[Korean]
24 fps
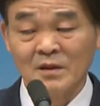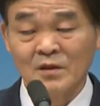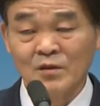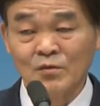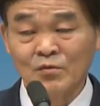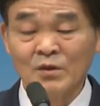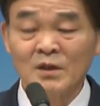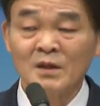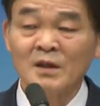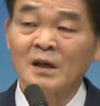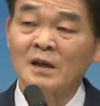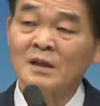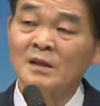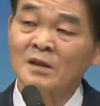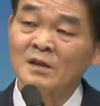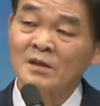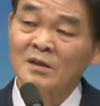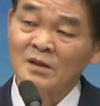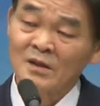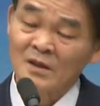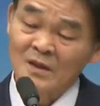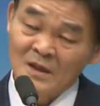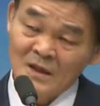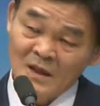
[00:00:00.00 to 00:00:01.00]
우리 인간은
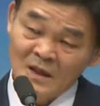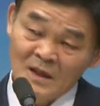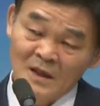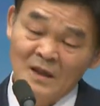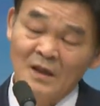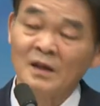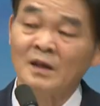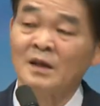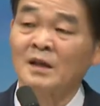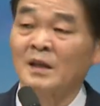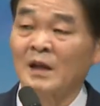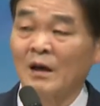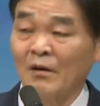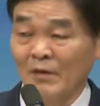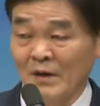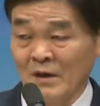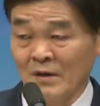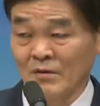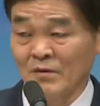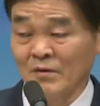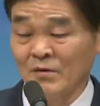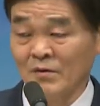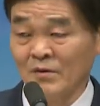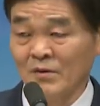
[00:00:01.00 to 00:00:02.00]
그렇게
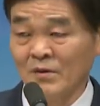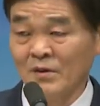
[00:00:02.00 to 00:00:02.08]
나와요.